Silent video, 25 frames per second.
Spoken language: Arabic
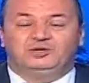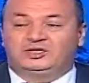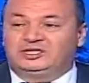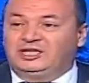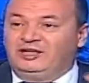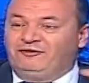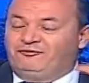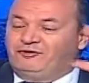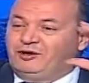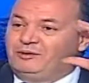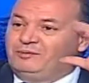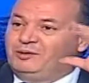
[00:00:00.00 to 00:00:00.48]

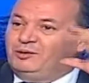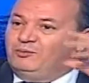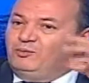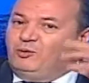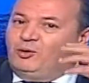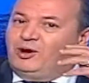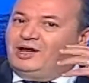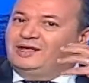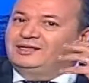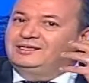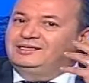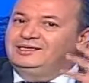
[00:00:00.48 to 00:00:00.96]
تفهم
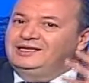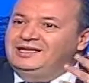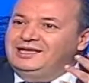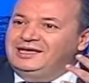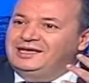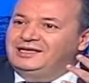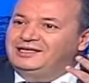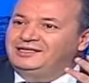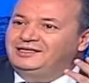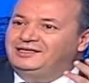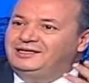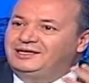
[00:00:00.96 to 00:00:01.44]

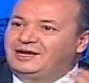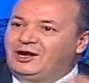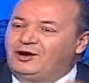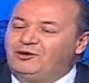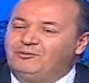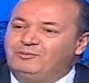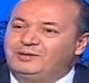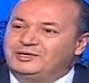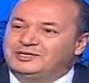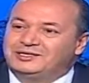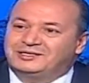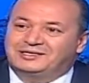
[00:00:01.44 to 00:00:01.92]
المواطنين راهو
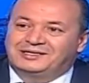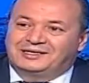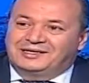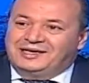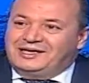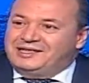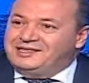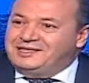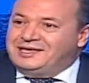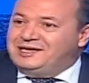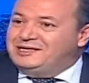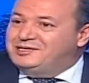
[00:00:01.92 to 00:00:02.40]
باش
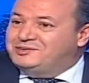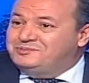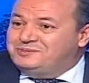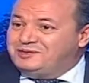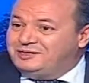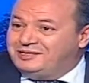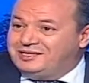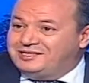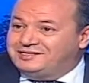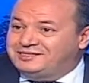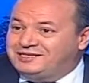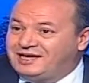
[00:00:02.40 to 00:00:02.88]
هذه
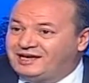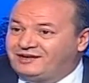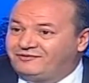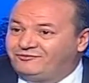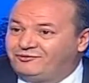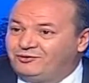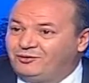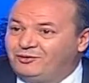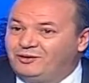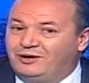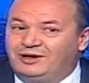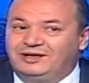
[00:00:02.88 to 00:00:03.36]
الناس
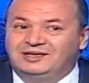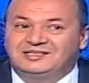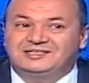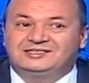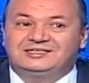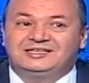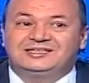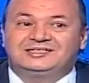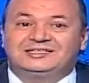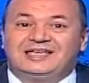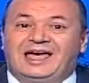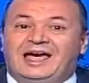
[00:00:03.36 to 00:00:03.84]
يعرفوه
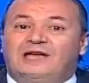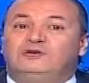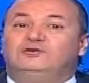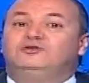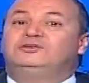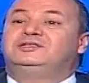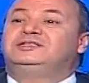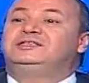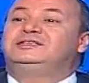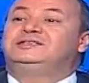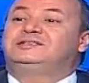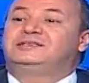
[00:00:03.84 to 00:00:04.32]
سي سا لو
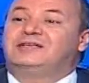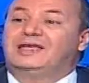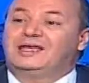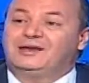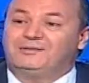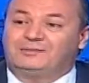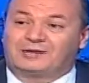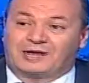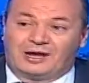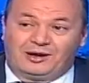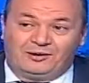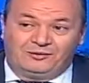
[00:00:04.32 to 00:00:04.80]

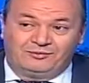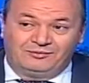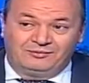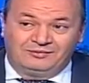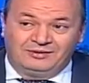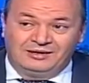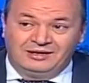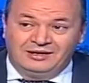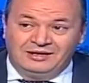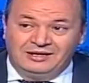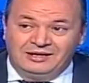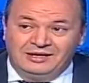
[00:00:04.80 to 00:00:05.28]
سيستيم راهو
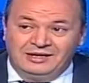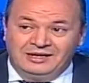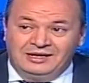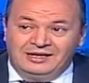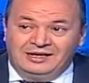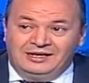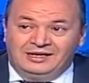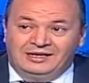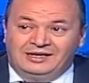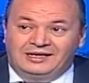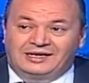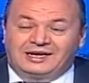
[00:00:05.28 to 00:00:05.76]

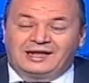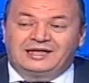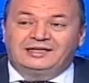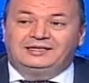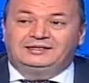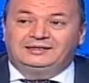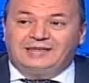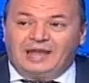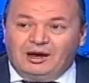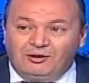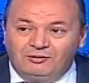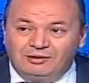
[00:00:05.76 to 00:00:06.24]
راهي
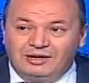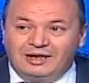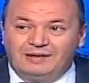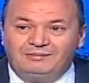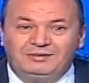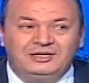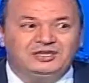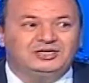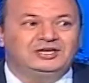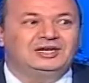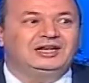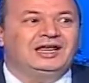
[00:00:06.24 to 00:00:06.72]
الدولة
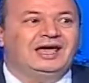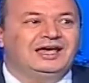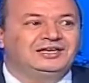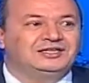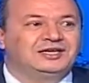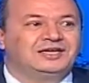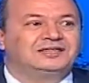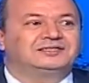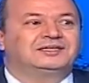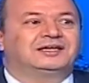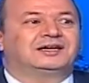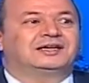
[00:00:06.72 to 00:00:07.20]
مش
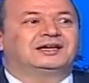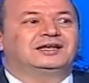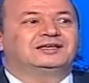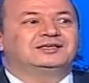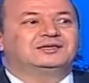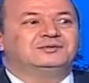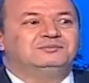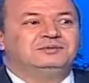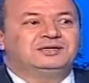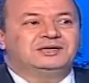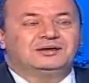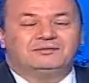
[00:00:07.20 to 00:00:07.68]
الأجهزة
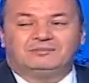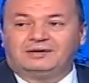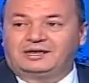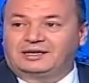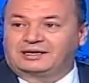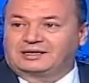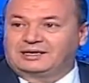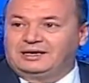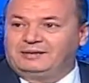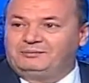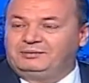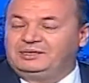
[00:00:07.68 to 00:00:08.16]
الرسمية
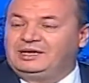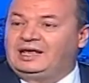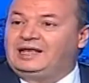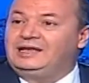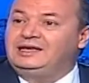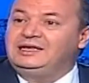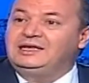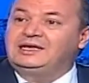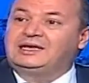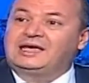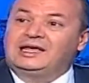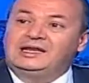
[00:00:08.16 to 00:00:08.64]
بركة، بن
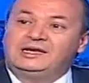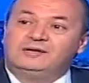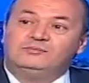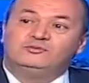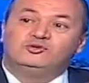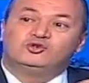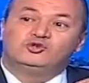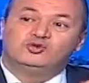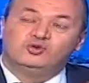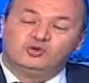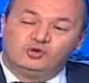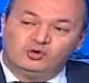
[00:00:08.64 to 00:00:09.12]
علي كلم
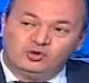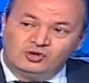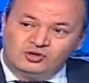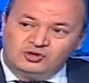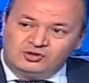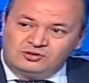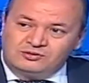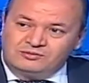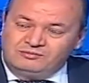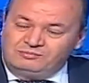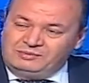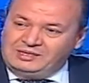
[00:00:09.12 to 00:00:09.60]

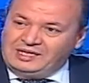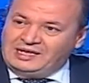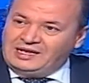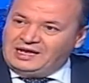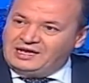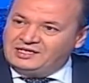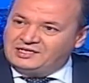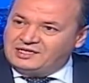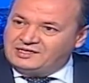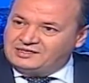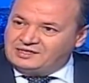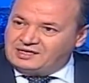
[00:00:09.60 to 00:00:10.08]
زوز من
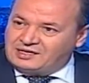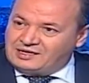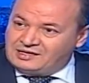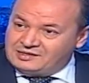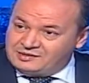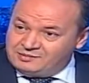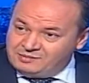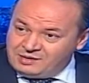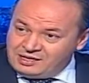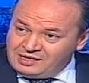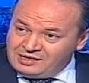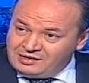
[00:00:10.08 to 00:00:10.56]
الأجهزة
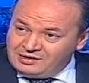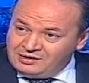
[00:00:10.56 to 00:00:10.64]
الرسمية